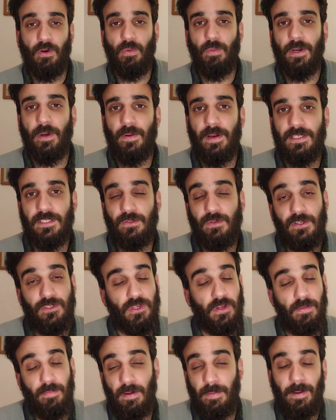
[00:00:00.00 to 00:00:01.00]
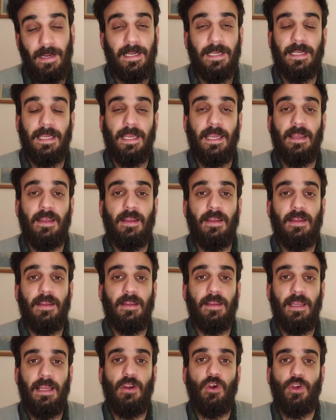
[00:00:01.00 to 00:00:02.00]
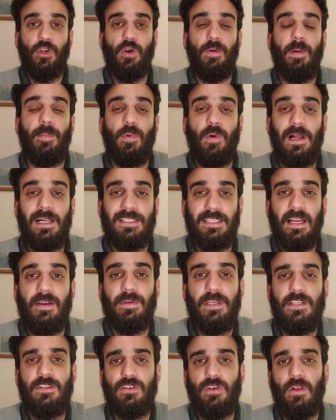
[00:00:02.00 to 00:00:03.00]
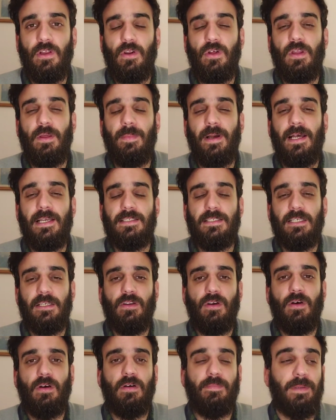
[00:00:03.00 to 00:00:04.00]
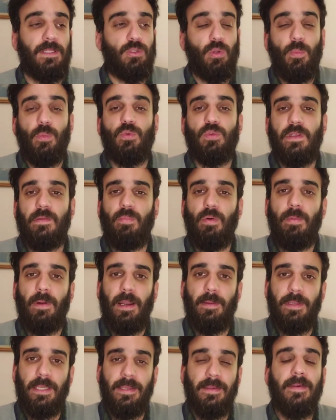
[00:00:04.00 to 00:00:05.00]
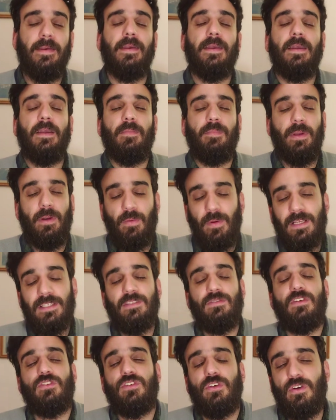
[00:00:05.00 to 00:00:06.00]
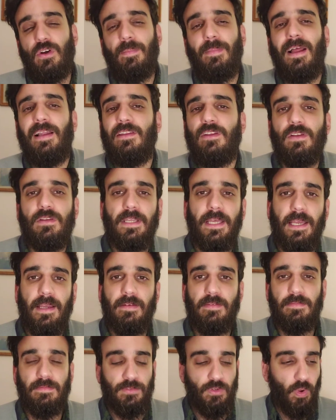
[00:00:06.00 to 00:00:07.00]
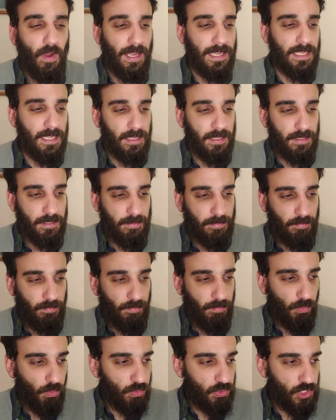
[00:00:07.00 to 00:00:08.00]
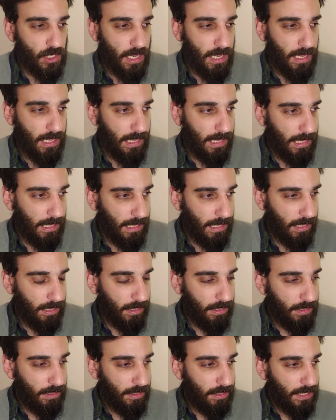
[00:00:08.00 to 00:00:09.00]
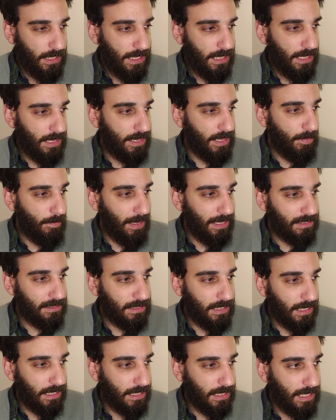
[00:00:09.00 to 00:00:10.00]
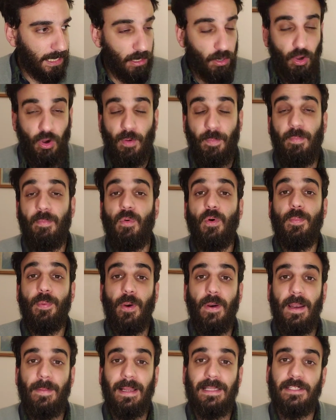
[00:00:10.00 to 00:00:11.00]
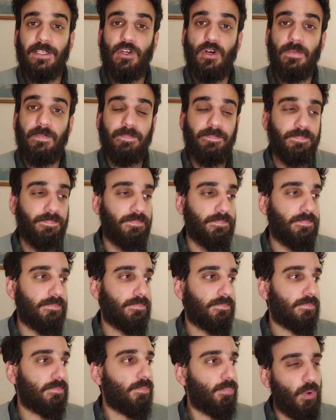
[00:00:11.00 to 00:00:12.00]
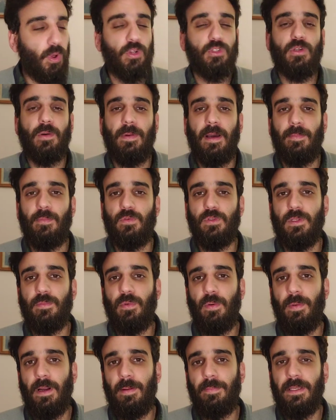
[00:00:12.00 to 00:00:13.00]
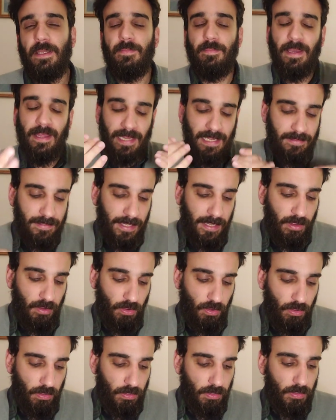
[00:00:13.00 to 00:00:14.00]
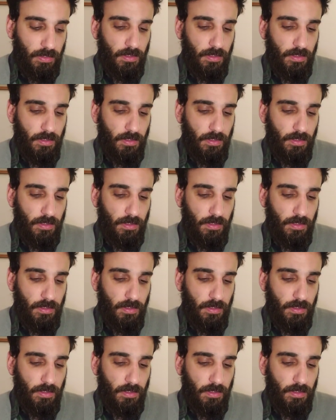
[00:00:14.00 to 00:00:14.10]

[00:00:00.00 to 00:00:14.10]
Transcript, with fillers: cubrir una situación, más vale que es lógico que me ponga al servicio de los demás y no me tomo un tiempo para mí. Pero en una situación normal donde no hay mucha demanda de algo muy problemático, puedo tomarme un tiempo para mí. Me detengo